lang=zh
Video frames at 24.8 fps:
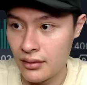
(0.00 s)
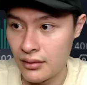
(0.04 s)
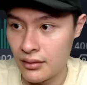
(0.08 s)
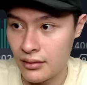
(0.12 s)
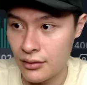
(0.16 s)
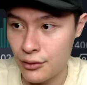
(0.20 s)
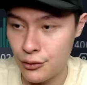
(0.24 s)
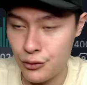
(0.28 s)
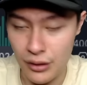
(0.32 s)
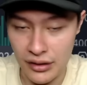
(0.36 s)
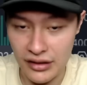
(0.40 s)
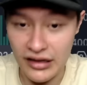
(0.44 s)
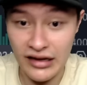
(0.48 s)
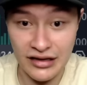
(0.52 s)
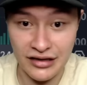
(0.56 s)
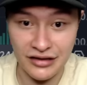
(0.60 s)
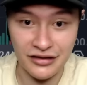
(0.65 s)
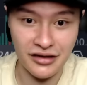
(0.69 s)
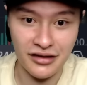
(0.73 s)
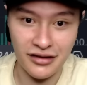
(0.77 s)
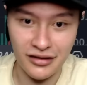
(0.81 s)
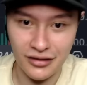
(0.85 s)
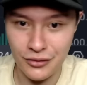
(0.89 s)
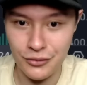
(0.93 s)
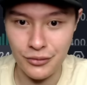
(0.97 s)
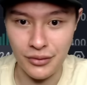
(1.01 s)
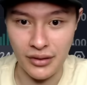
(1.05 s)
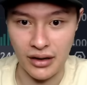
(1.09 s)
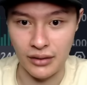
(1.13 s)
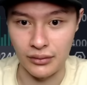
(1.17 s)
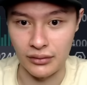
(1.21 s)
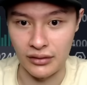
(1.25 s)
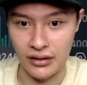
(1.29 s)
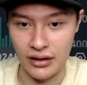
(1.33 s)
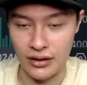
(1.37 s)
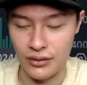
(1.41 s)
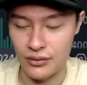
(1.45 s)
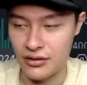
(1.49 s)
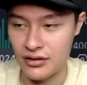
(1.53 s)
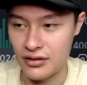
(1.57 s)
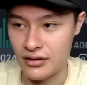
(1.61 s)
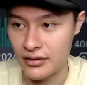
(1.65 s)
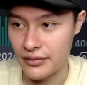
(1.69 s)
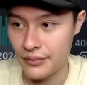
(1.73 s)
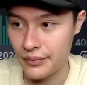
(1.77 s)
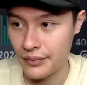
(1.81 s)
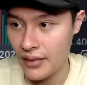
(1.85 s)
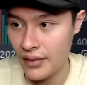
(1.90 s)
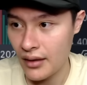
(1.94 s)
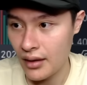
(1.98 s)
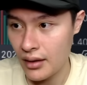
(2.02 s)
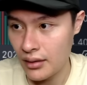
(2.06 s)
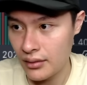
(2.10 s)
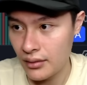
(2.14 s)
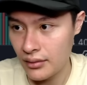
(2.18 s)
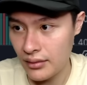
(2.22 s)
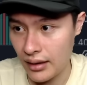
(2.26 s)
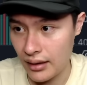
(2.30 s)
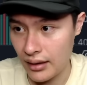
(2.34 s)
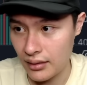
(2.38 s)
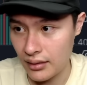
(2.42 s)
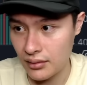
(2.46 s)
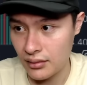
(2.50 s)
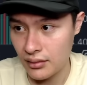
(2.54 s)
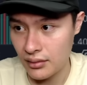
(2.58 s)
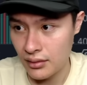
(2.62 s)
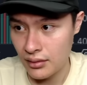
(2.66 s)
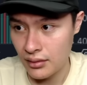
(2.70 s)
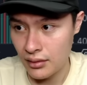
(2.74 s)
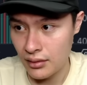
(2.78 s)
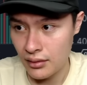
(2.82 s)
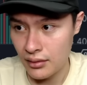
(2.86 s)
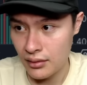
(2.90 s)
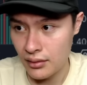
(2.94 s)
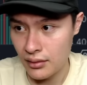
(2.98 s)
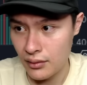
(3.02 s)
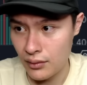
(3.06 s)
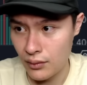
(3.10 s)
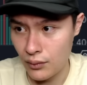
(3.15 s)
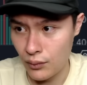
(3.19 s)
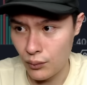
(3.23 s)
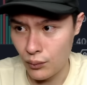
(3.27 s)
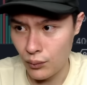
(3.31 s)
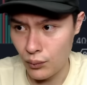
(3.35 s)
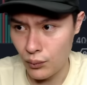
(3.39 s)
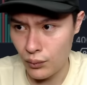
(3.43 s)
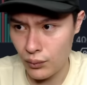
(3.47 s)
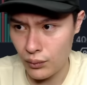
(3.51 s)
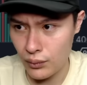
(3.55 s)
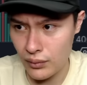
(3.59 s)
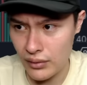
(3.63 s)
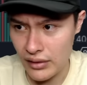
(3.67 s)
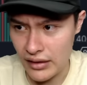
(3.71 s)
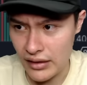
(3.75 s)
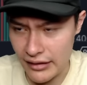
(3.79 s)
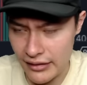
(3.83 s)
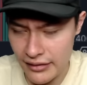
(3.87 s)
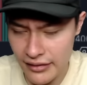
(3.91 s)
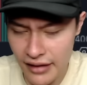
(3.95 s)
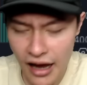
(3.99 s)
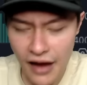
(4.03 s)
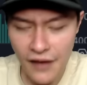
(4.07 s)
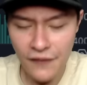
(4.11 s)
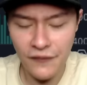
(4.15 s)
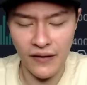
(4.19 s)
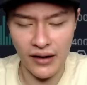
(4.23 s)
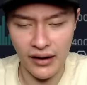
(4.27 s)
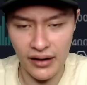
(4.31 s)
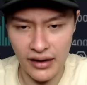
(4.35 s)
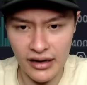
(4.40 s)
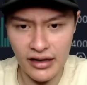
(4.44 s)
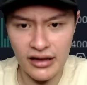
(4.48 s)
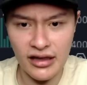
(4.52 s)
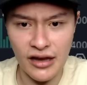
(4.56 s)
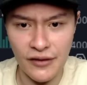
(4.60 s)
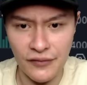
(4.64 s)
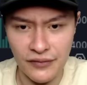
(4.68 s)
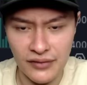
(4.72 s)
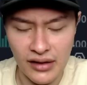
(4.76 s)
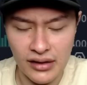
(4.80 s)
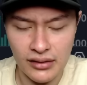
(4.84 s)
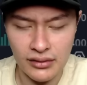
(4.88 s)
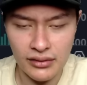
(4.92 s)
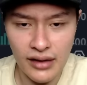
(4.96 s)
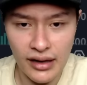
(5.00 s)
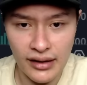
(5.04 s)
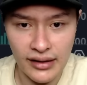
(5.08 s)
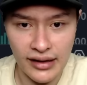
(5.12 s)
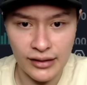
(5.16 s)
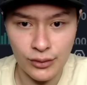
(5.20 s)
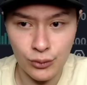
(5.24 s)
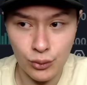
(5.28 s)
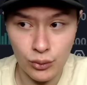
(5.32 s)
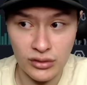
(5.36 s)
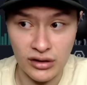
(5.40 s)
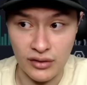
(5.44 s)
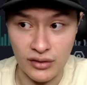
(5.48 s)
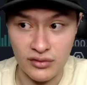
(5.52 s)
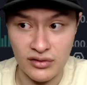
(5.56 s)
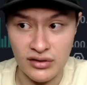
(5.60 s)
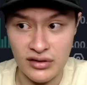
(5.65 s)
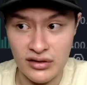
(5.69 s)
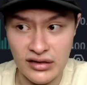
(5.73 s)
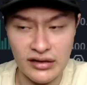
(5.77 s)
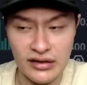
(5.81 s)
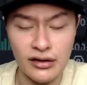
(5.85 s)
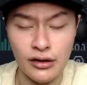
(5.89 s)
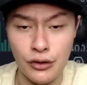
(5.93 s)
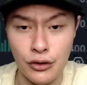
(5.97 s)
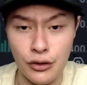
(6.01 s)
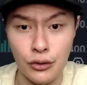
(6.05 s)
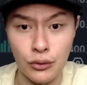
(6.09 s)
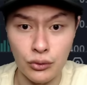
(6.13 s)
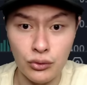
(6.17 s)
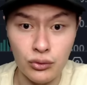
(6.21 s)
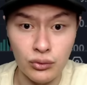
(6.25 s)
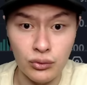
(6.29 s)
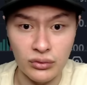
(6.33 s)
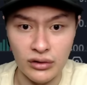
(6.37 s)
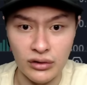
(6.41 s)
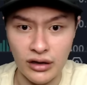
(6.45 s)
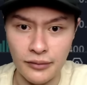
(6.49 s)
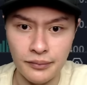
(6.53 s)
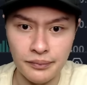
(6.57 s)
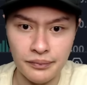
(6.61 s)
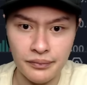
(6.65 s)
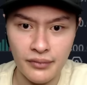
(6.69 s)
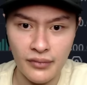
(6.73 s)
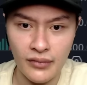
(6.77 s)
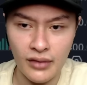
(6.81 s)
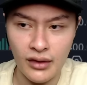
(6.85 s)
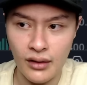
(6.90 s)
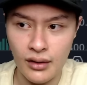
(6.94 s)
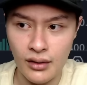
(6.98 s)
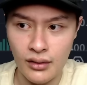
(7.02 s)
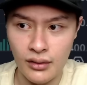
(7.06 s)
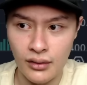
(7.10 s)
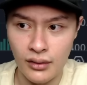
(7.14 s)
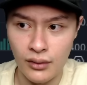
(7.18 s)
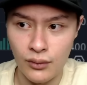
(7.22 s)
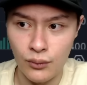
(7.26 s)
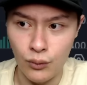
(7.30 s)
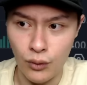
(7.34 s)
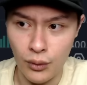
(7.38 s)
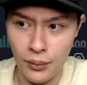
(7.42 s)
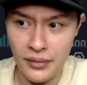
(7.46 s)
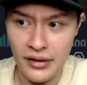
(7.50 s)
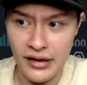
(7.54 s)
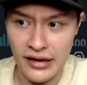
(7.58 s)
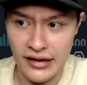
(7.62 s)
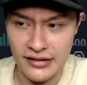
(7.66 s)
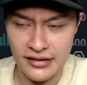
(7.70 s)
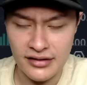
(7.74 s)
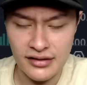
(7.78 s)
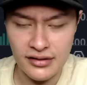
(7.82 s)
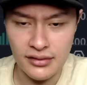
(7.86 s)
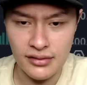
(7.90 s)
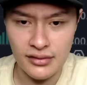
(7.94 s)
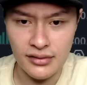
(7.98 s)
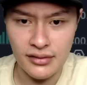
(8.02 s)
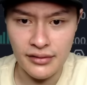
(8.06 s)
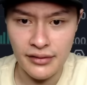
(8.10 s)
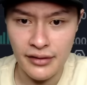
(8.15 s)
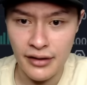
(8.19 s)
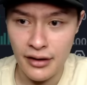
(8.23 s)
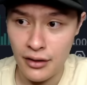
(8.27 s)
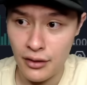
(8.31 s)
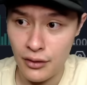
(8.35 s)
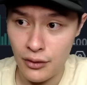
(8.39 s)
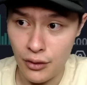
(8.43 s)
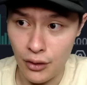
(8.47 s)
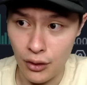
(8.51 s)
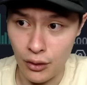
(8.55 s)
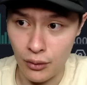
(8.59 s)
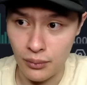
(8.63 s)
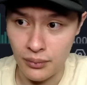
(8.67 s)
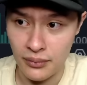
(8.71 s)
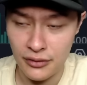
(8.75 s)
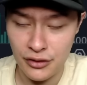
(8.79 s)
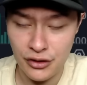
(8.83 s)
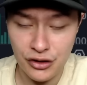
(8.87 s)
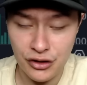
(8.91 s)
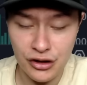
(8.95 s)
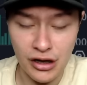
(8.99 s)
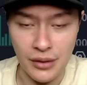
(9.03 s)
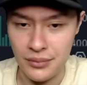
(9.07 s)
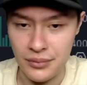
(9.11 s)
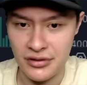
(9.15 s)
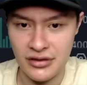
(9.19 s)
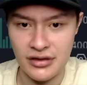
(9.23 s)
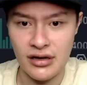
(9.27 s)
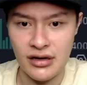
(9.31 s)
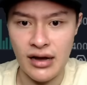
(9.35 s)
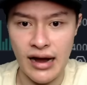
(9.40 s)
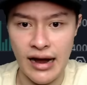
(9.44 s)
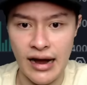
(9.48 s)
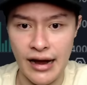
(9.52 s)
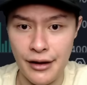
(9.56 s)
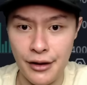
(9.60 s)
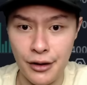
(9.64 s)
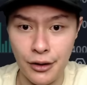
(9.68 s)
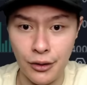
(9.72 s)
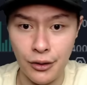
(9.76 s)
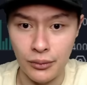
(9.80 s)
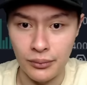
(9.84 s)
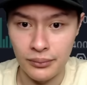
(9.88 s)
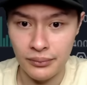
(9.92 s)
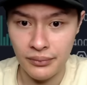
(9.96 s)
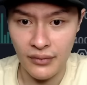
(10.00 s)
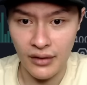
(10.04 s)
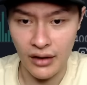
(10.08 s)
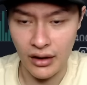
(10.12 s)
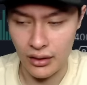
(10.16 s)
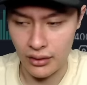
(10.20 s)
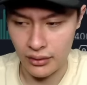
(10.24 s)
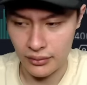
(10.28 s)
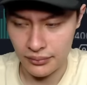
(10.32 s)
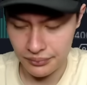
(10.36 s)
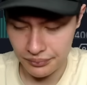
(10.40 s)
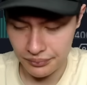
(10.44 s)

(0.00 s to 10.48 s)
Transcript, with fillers: 所以历史真的是最好的老师。那以太坊 ETF 能带来多少资金的流入呢？我们也是用 James 还有啊